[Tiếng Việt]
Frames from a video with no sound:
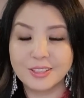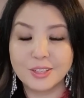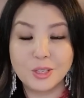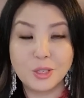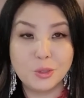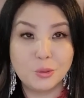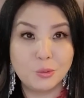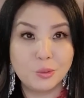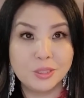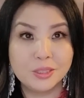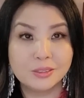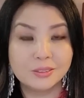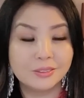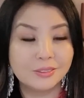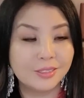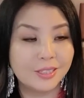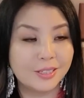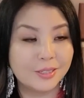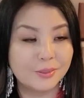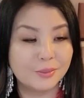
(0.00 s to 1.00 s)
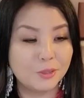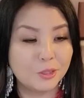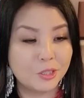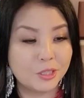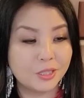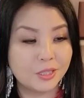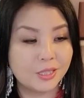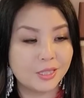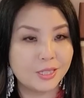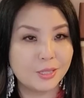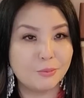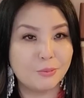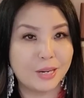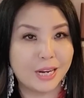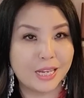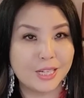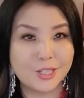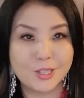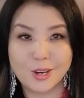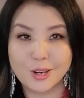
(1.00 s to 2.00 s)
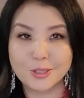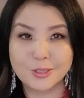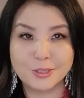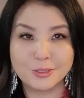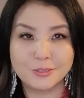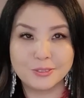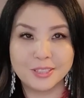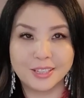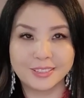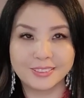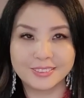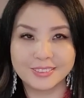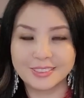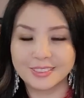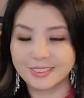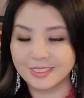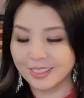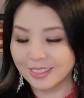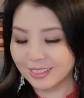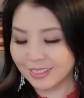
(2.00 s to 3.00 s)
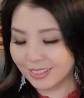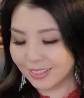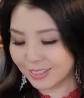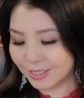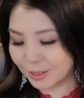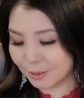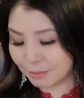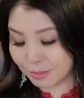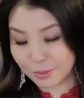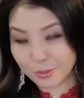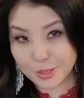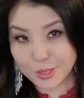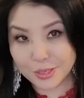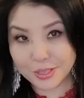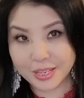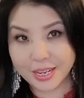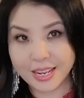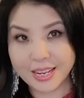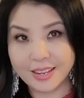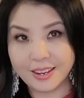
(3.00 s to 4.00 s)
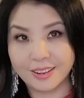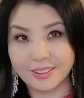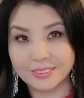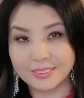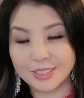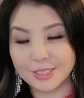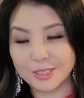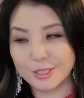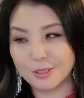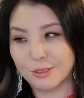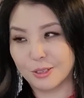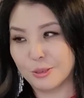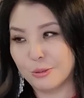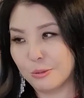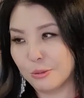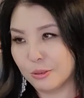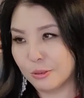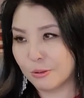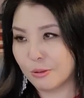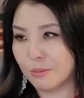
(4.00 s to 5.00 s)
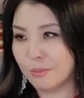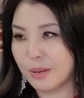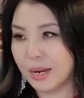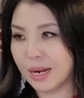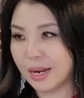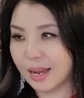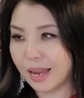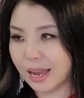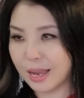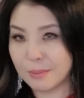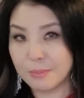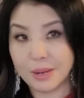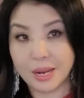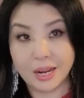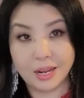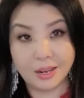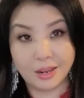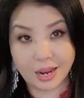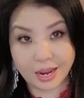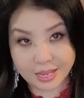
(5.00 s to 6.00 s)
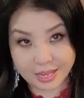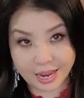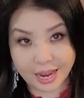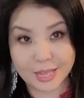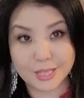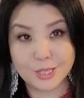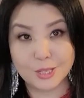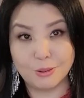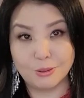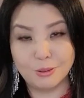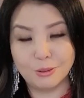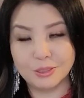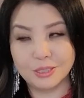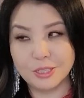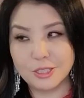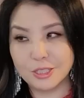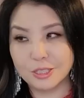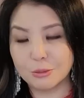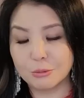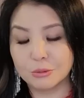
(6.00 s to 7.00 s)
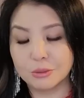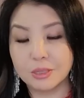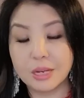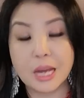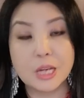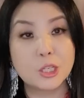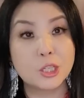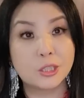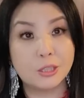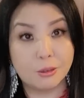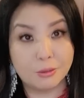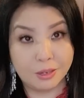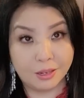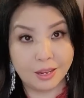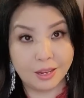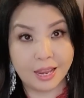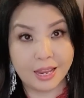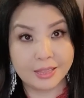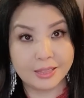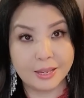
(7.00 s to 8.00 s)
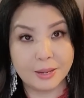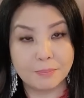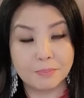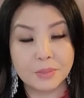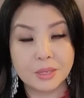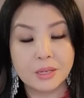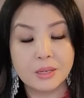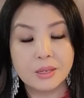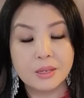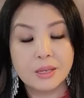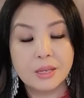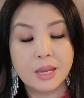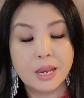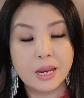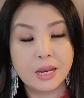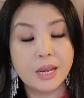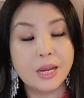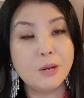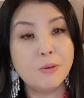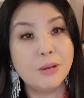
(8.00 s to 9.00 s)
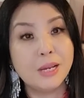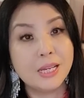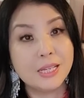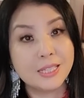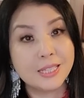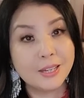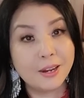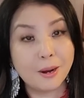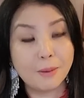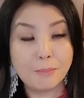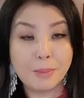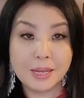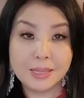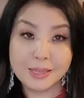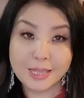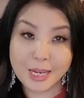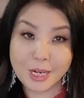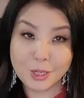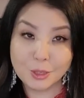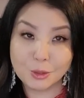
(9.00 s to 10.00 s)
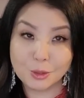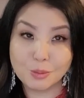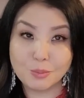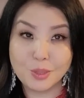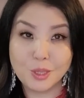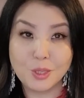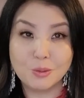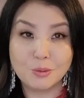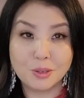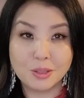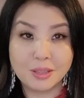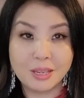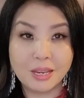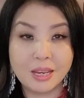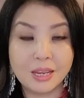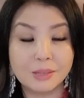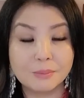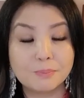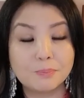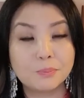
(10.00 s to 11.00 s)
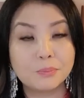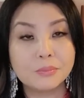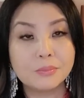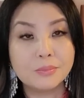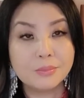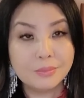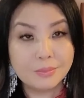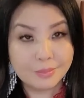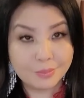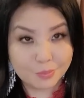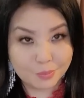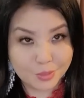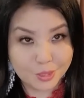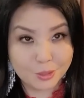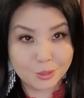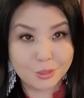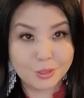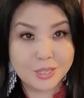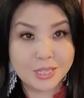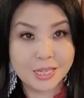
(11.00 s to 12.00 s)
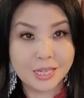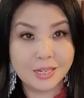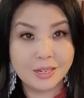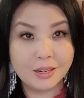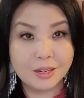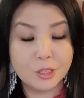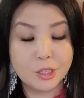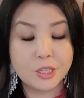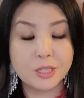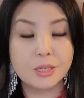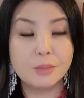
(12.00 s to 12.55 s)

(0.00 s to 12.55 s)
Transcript: cho ờ, ờ, you should see when I talk to ờ, cháu phong yêu tết thầu lời hú đâu cũng mà lời hai mà lời hai giờ hai cháu luôn tết sĩ của thứ hai chỉ tàu lời hai eh anyways nếu họ bắt tết được tụi mình nụ này thì Dồn gì đó chỉ